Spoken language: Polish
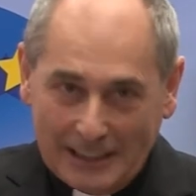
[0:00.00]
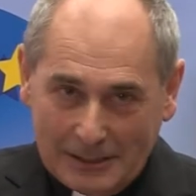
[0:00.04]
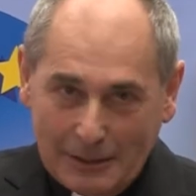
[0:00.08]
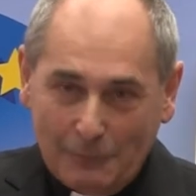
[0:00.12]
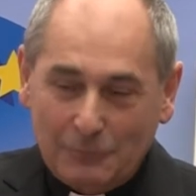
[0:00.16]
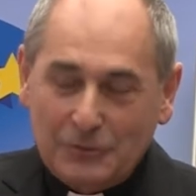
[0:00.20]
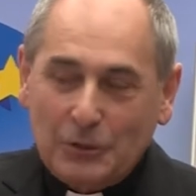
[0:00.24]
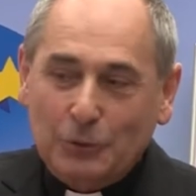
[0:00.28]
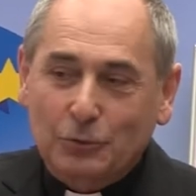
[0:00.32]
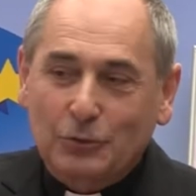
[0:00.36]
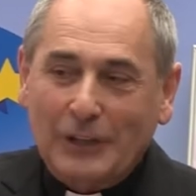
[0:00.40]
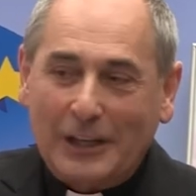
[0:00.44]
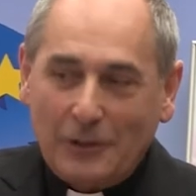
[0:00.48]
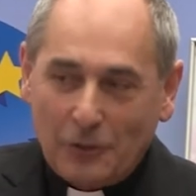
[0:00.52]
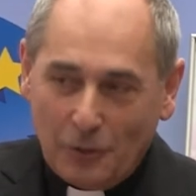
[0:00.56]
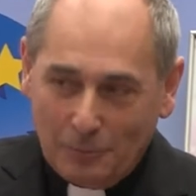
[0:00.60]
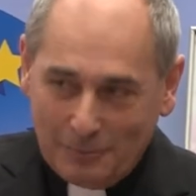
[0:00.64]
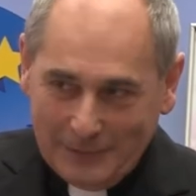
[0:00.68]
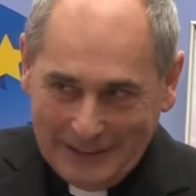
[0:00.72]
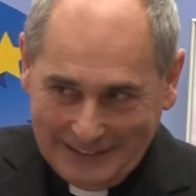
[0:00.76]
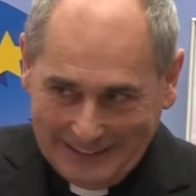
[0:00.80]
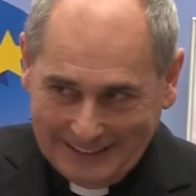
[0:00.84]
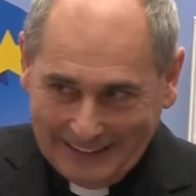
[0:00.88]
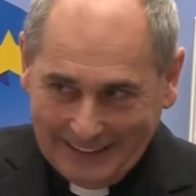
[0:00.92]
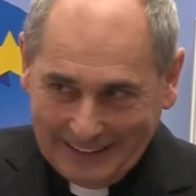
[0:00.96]
Ja mówię tutaj o
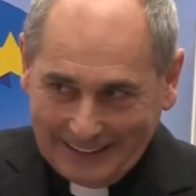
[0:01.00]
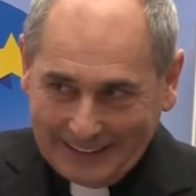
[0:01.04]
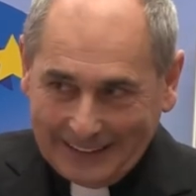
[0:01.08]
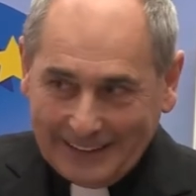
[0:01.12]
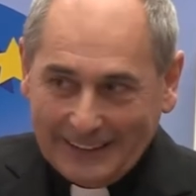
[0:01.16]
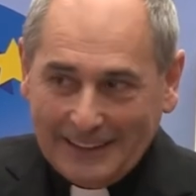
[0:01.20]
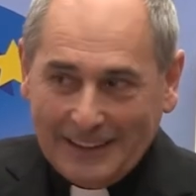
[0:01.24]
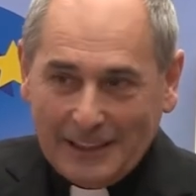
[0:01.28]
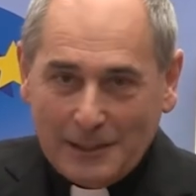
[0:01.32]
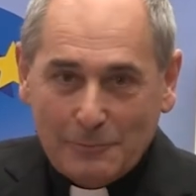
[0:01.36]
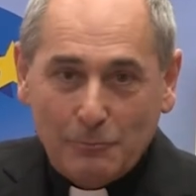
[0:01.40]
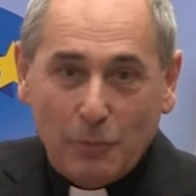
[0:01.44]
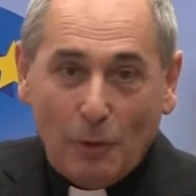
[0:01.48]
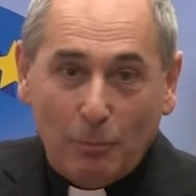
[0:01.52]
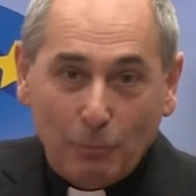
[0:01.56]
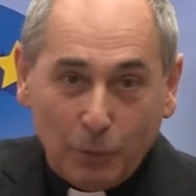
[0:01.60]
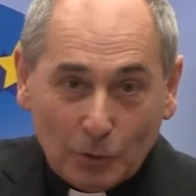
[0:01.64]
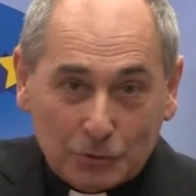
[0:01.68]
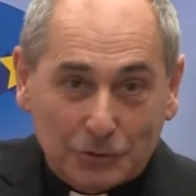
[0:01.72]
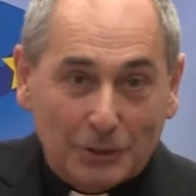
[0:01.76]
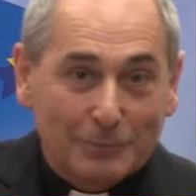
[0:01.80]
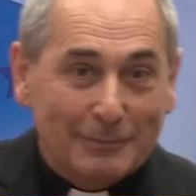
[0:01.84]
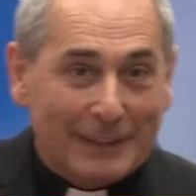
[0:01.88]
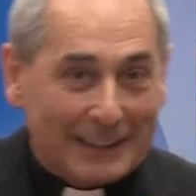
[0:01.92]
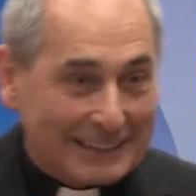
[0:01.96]
mediach bo
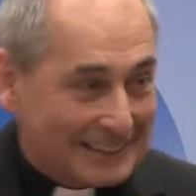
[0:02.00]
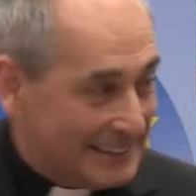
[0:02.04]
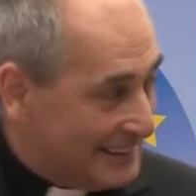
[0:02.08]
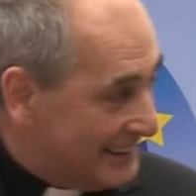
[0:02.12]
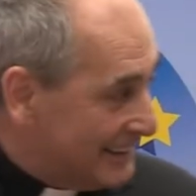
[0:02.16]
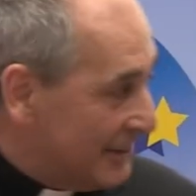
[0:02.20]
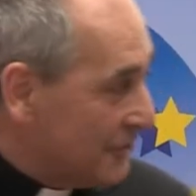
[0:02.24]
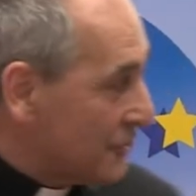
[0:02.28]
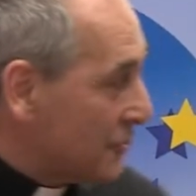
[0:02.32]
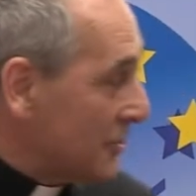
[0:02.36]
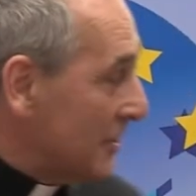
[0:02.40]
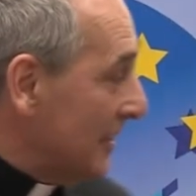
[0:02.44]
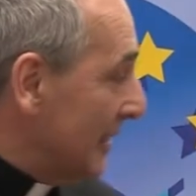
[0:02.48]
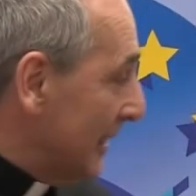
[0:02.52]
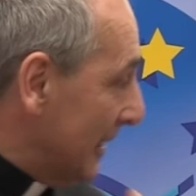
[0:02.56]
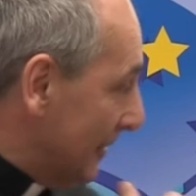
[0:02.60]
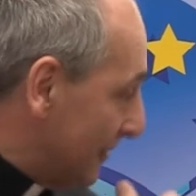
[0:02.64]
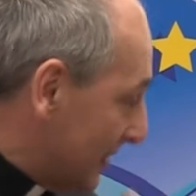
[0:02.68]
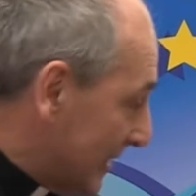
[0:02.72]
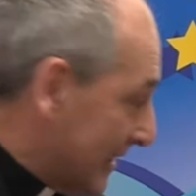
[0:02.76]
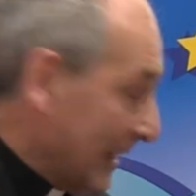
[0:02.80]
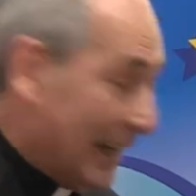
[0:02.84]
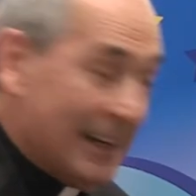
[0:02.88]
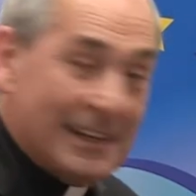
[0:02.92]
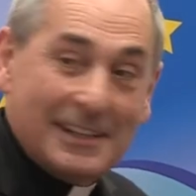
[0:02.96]
poziom artystyczny
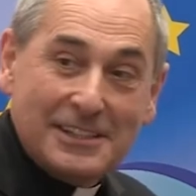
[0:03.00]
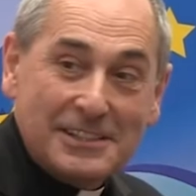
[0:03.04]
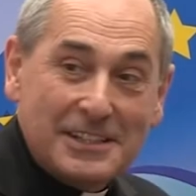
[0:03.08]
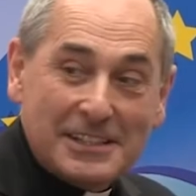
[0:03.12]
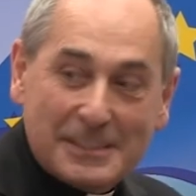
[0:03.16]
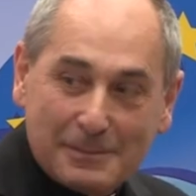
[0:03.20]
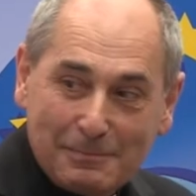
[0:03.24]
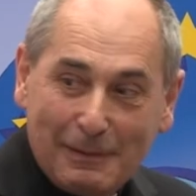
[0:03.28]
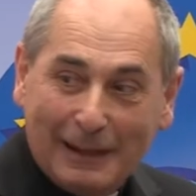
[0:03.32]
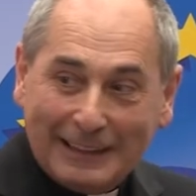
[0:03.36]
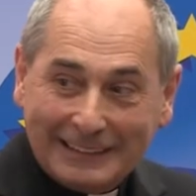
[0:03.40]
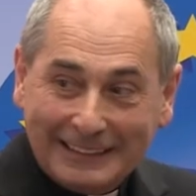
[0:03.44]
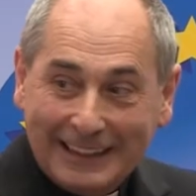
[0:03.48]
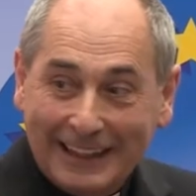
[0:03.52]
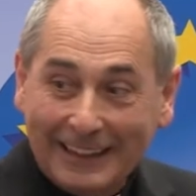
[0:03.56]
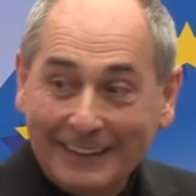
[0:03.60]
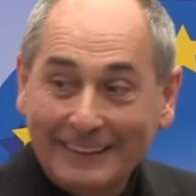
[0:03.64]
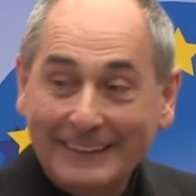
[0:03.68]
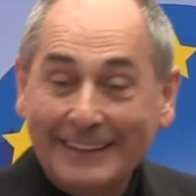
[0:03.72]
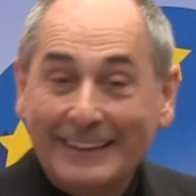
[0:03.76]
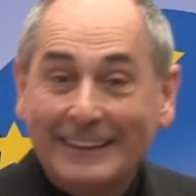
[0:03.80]
wcale nie spada.